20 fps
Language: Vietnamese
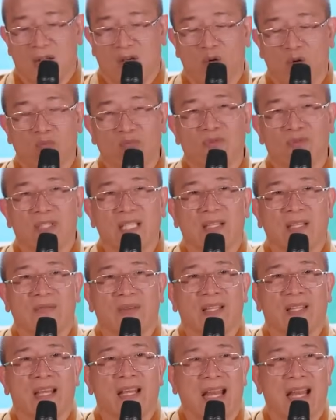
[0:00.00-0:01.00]
cũng xin
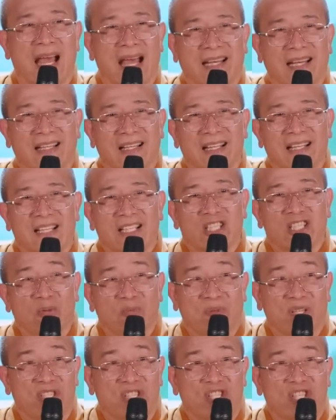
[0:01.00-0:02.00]
với Thầy Đạt,
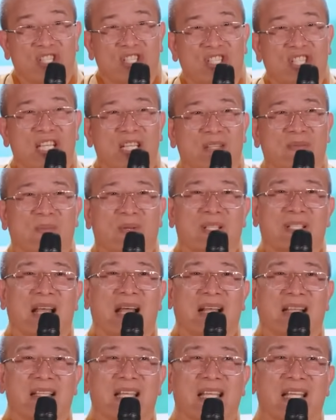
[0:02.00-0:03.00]
trong cái chương trình mà
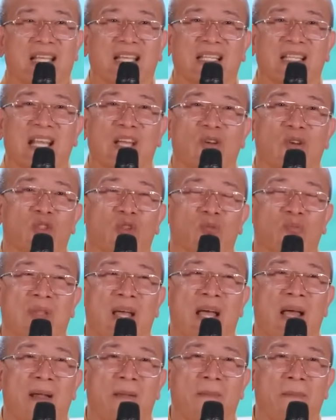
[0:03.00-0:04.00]
giảng dạy kinh tế của chúng
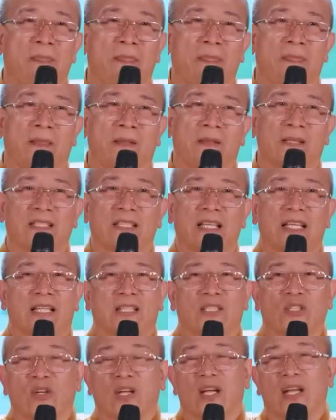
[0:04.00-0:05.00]
ta,
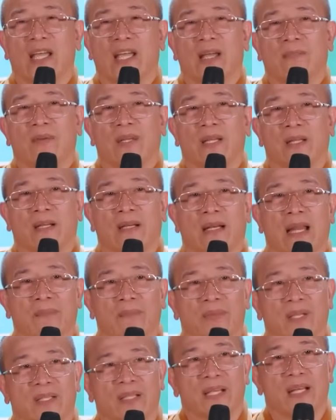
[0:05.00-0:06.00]
dạy cho các em
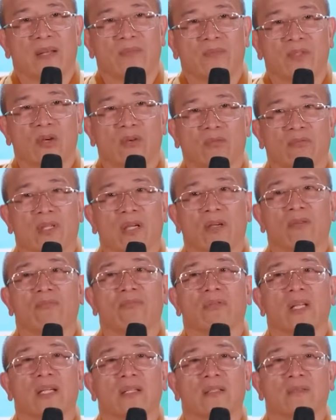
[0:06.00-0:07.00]
làm kinh tế làm giàu, ta
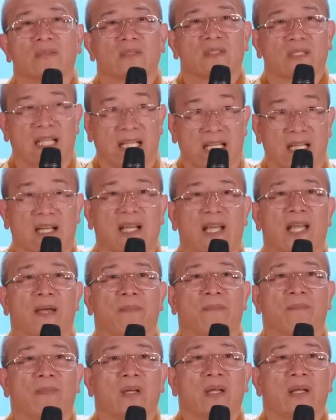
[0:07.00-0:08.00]
cũng nên dạy các
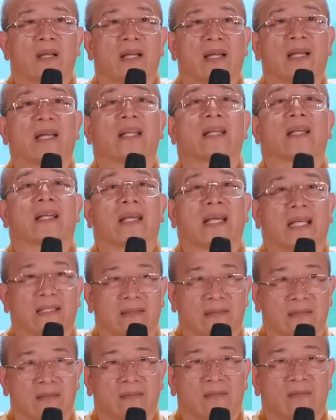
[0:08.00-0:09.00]
em cái cách
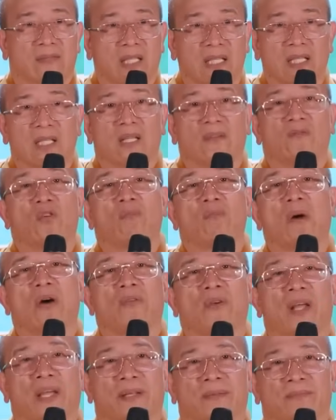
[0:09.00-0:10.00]
tích cái phúc
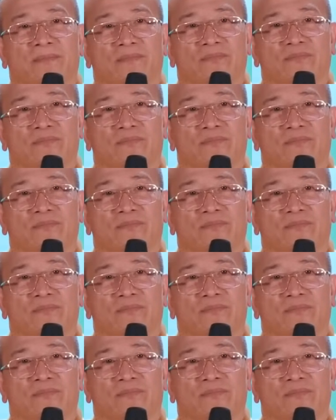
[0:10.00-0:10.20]
báu này.